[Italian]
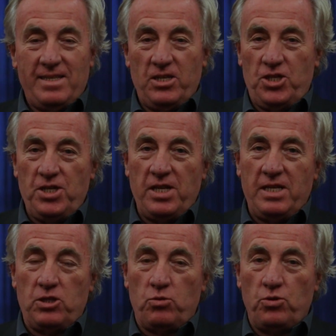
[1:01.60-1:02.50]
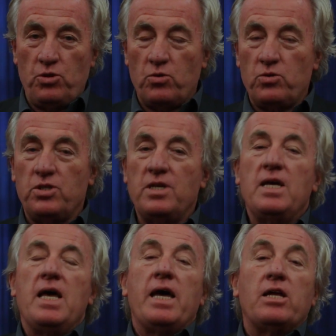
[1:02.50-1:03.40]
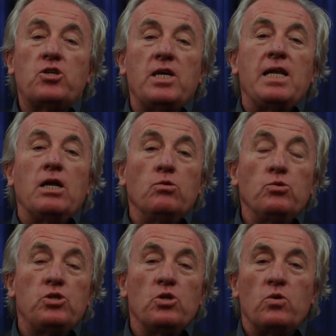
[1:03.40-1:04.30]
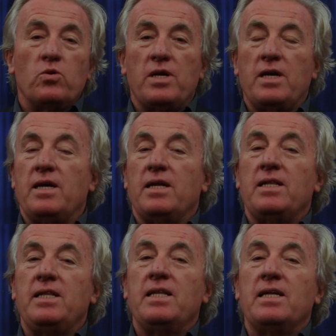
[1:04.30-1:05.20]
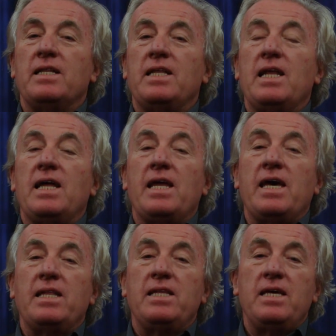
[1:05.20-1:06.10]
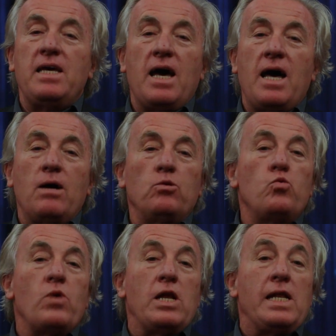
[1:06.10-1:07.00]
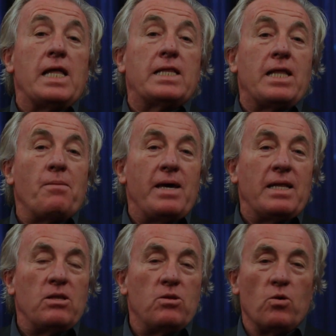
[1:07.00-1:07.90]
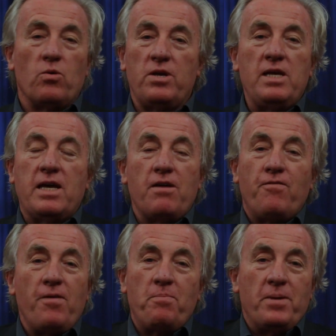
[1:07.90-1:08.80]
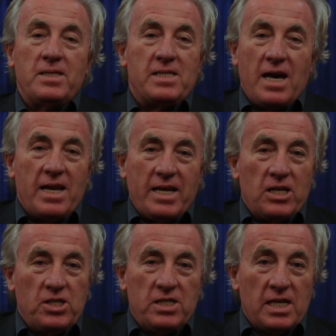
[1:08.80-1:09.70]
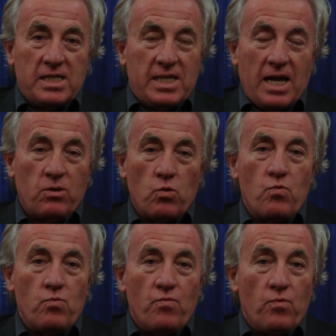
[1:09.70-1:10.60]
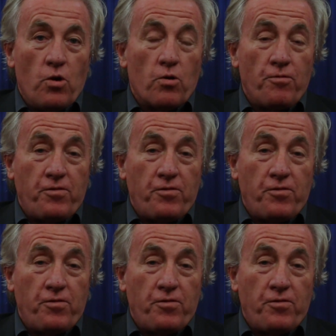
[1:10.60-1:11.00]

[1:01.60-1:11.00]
decine di studiosi e c'è l'allusione eh, della Lady ad un allattamento, il che fa pensare che ci sia stato un loro